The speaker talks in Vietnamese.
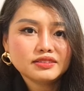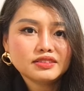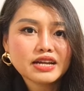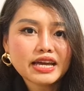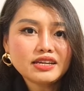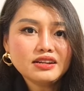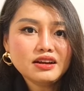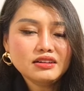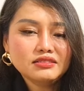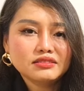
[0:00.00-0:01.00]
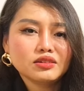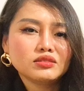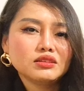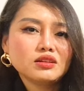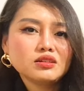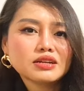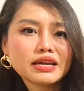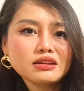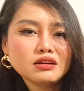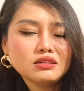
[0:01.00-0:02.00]
rải đơn ờ ta nói
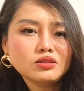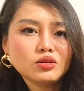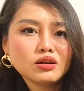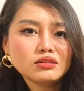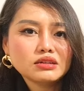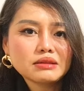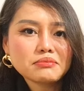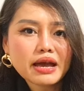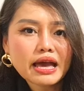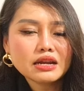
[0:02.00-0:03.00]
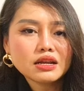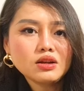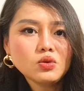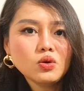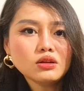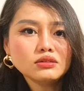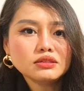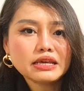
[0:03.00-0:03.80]
rải đơn còn hơn rải mạ rải lúa nữa